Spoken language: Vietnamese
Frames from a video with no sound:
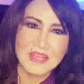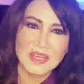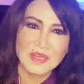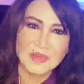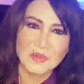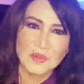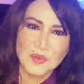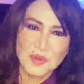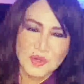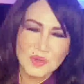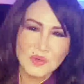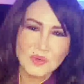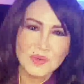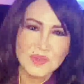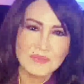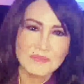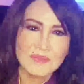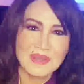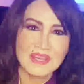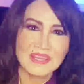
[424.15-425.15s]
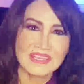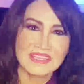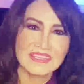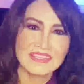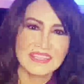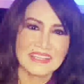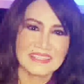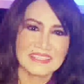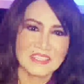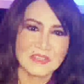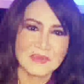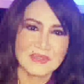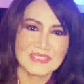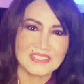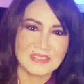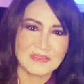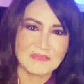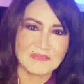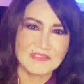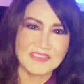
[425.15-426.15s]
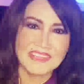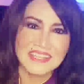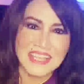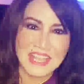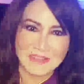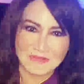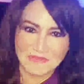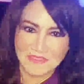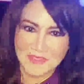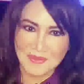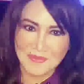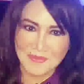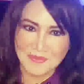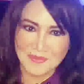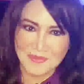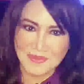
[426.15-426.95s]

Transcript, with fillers: luôn luôn mời nhạc sĩ hoàng trọng viết nhạc phim